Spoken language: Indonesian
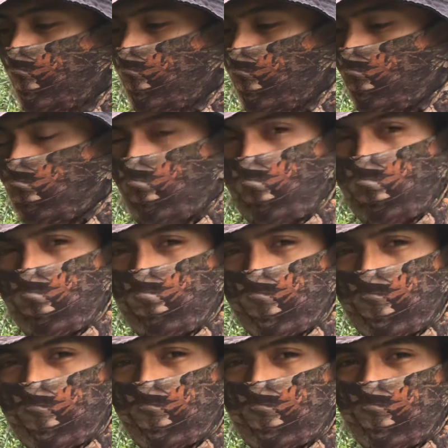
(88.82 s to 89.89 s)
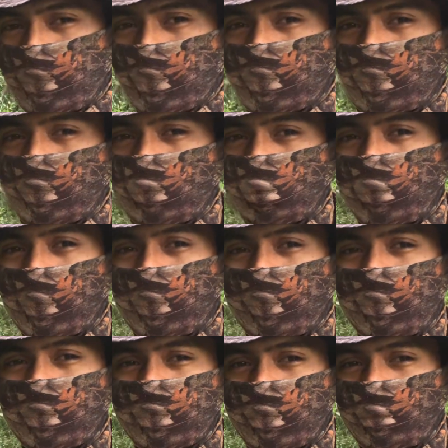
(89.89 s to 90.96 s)
kalau misalnya tidak terlalu parah
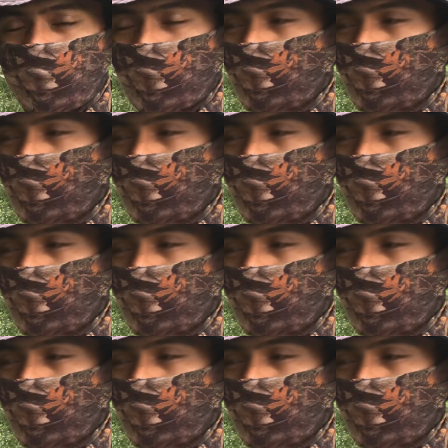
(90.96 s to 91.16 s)
tapi